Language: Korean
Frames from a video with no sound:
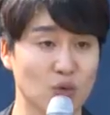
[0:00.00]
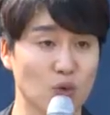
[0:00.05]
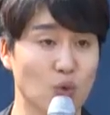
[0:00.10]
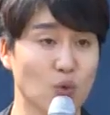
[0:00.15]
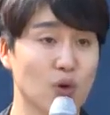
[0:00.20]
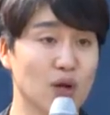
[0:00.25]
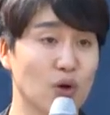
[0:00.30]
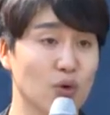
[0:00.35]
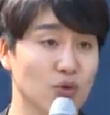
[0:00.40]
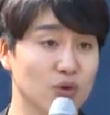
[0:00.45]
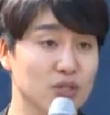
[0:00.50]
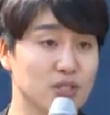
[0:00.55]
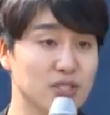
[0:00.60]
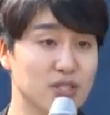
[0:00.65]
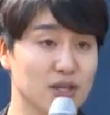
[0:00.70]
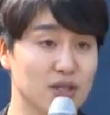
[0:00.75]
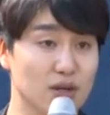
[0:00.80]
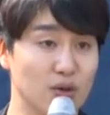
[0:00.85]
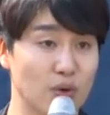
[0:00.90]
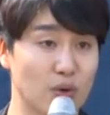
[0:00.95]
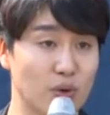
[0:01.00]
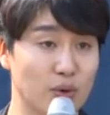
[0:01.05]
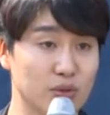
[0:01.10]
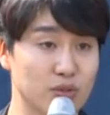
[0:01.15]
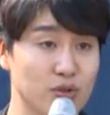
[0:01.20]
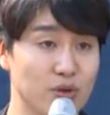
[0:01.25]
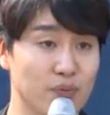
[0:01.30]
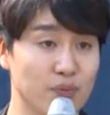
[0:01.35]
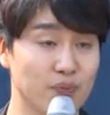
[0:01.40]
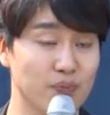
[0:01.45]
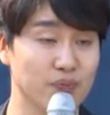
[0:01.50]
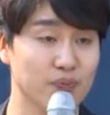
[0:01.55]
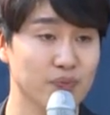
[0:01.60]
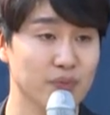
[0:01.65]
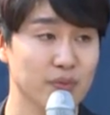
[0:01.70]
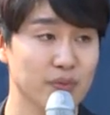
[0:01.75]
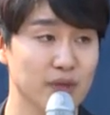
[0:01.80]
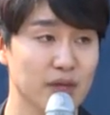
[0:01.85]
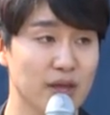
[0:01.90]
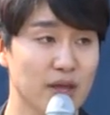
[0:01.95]
돌아오기 시작한 거죠.
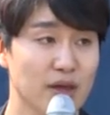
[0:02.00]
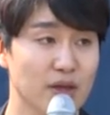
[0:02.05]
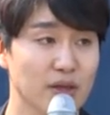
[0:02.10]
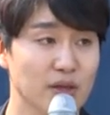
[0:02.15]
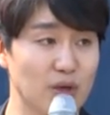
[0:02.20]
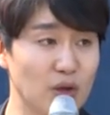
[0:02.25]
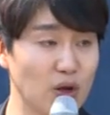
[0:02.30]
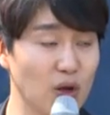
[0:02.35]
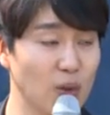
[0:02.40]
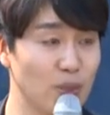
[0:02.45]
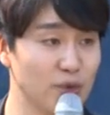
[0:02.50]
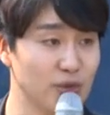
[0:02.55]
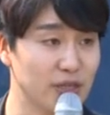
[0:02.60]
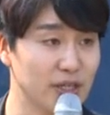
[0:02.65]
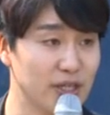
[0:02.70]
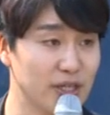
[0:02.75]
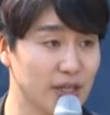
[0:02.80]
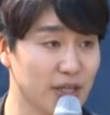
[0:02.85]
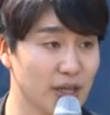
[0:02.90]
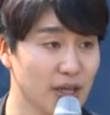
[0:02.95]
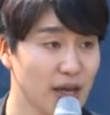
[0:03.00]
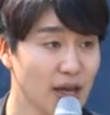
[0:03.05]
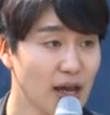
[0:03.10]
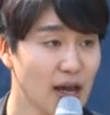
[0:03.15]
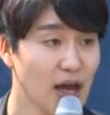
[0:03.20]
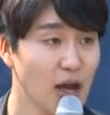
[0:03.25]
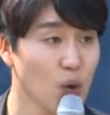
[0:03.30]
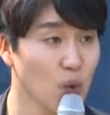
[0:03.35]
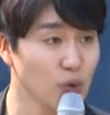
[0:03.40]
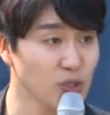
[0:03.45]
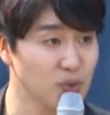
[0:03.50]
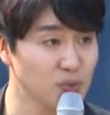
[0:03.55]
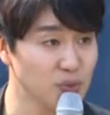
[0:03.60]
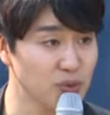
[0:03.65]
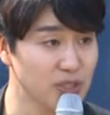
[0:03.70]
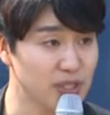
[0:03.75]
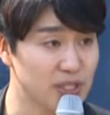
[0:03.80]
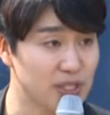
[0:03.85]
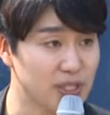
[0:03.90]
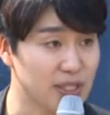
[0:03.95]
여러분이 하고
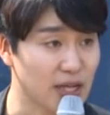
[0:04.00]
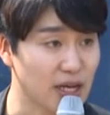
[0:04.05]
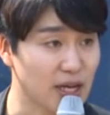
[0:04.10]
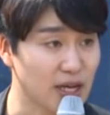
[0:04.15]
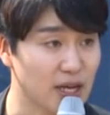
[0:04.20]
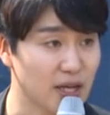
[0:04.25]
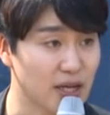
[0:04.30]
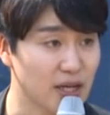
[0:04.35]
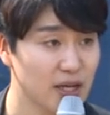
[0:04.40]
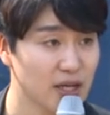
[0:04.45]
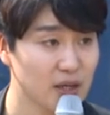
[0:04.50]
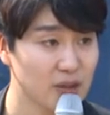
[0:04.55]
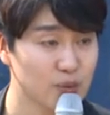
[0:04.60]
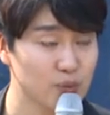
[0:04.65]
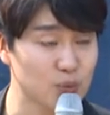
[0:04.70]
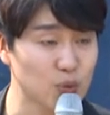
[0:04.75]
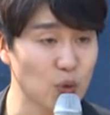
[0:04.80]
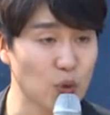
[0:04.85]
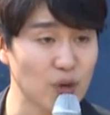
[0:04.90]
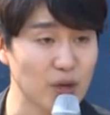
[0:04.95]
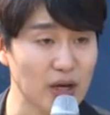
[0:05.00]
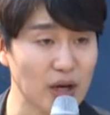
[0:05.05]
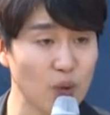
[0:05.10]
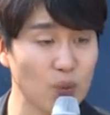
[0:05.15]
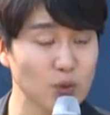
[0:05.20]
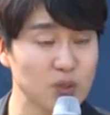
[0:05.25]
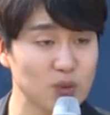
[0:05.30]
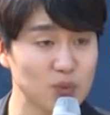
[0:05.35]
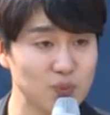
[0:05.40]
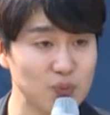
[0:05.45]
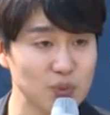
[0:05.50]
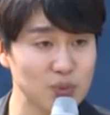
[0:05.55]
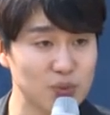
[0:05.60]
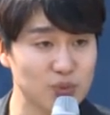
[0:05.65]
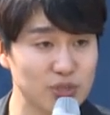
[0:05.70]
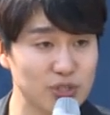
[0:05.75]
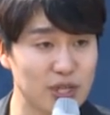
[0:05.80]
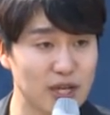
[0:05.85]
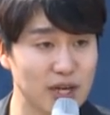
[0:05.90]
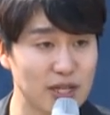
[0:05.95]
싶은 일이나 무언가 하고 싶은
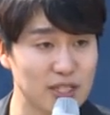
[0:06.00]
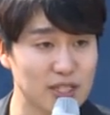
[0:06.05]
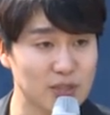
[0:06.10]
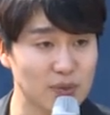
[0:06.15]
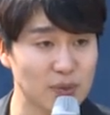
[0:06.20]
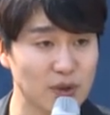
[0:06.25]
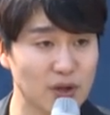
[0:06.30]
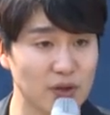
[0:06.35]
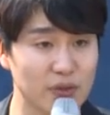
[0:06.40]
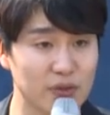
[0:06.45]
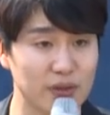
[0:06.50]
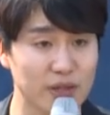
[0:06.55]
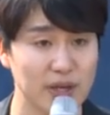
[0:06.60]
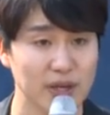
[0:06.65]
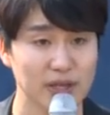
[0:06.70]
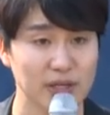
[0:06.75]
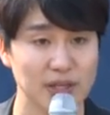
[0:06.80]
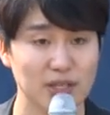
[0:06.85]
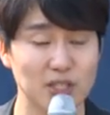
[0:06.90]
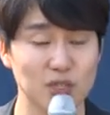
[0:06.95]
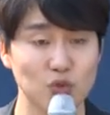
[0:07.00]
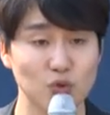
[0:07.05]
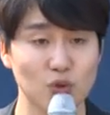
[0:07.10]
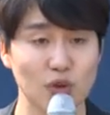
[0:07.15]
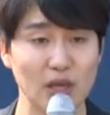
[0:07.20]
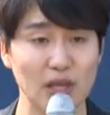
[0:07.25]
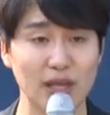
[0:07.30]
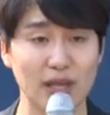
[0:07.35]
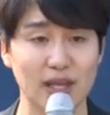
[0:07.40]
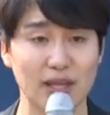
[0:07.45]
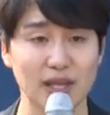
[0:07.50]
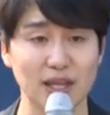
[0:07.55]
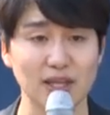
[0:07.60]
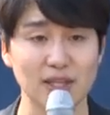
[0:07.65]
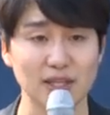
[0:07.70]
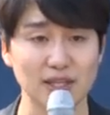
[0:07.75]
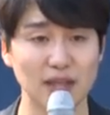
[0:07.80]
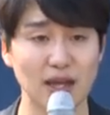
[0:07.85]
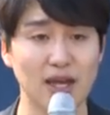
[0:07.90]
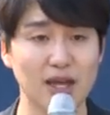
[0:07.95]
분야가 있으면 그 중에
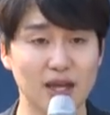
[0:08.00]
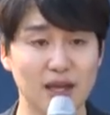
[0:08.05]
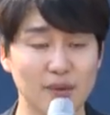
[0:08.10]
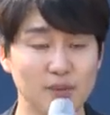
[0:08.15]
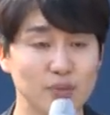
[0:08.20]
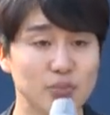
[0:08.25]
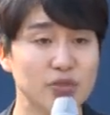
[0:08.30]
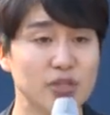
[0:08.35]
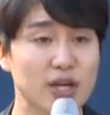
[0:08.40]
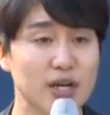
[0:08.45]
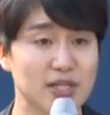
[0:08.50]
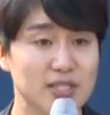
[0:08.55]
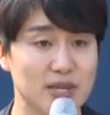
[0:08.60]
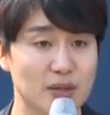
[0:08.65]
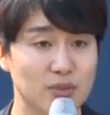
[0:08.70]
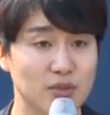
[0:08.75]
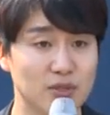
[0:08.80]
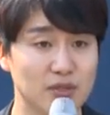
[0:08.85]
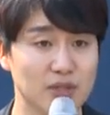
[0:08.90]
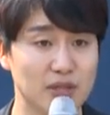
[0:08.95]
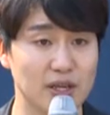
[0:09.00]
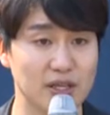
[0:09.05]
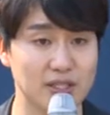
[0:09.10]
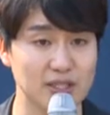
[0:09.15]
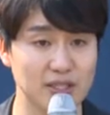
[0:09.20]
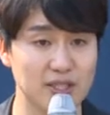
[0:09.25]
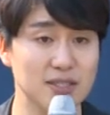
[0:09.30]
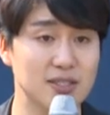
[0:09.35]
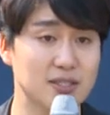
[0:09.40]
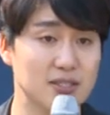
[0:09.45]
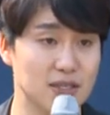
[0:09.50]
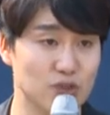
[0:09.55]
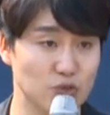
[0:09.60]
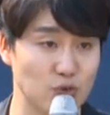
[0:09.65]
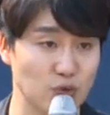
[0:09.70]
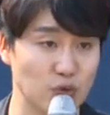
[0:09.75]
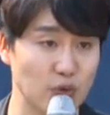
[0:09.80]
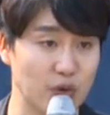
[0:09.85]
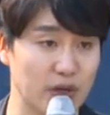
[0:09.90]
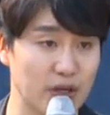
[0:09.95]
딱 한 분야를 잡는 게 진짜
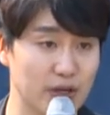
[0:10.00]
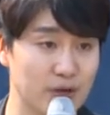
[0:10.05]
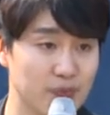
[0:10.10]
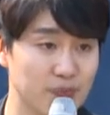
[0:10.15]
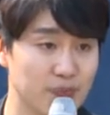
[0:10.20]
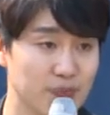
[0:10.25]
중요해요.